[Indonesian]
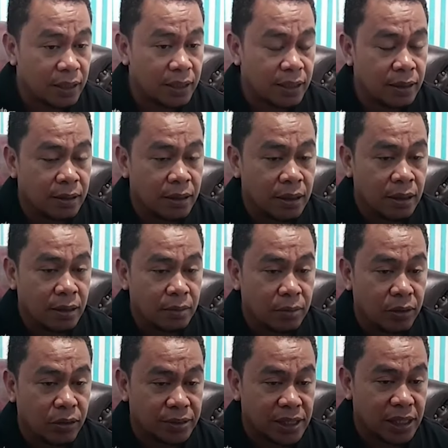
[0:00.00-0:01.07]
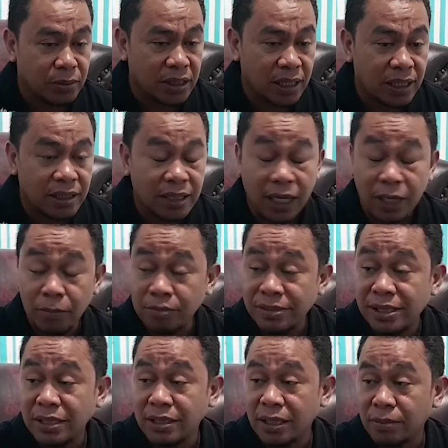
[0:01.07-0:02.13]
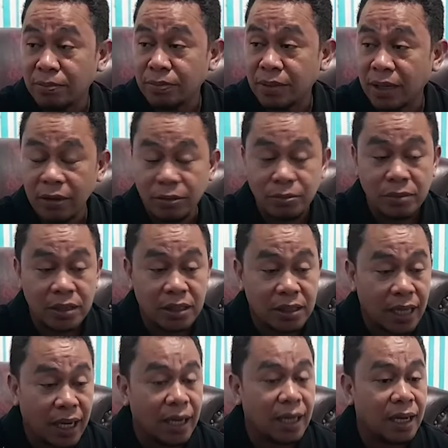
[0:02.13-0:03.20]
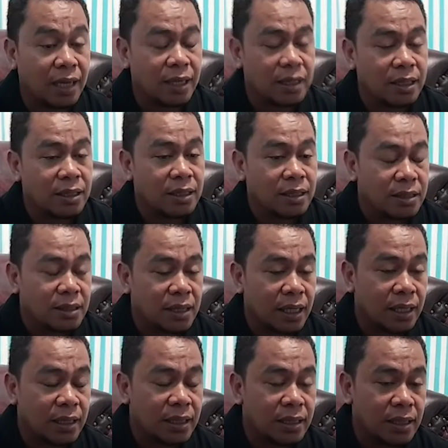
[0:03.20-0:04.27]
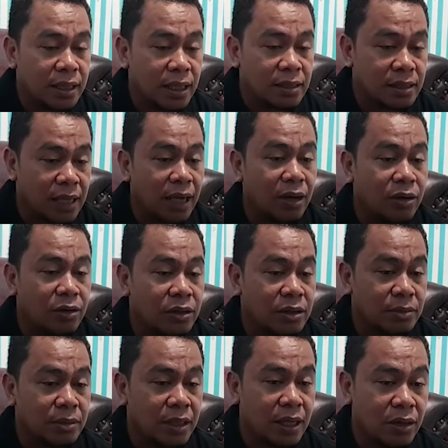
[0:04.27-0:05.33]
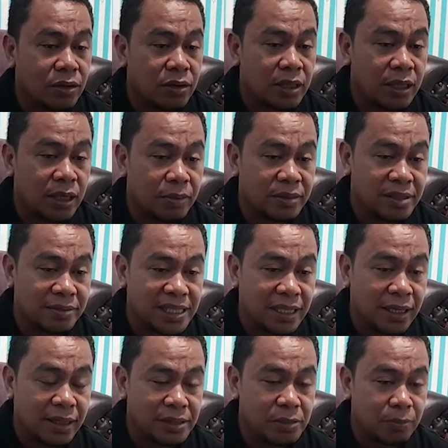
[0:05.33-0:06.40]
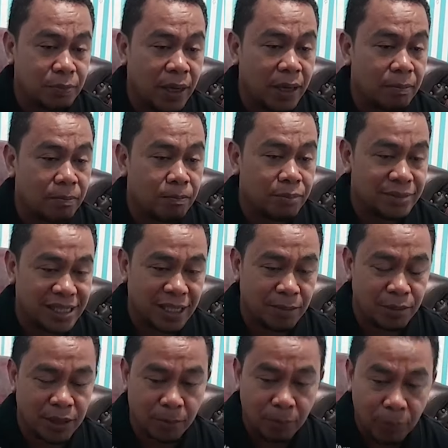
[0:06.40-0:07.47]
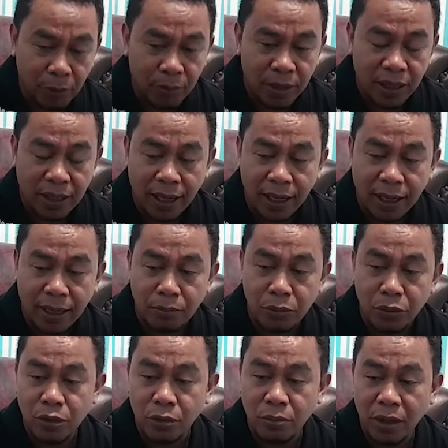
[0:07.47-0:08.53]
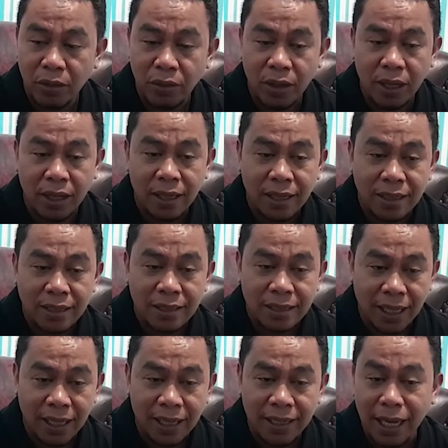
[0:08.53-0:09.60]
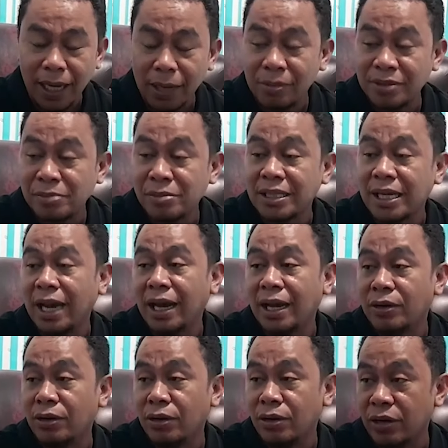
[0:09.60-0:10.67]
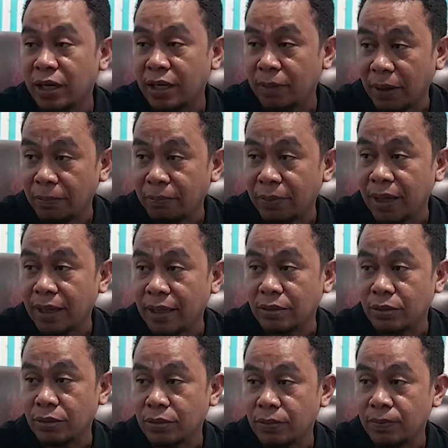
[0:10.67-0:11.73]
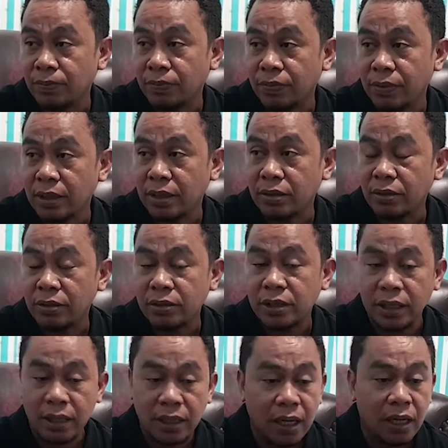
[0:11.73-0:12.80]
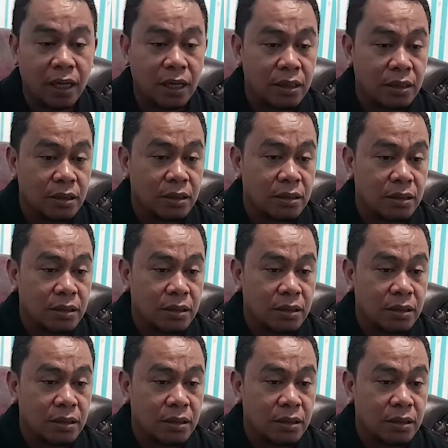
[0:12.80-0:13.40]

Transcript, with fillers: Nah ini menurut teman saya sangat prinsip kalau misalkan saya tidak calon sebagai anggota DPRD dari PAN, persepsi publik akan muncul bahwa saya dianggap bermasalah dong oleh DPP gitu. ya. gitu. Sehingga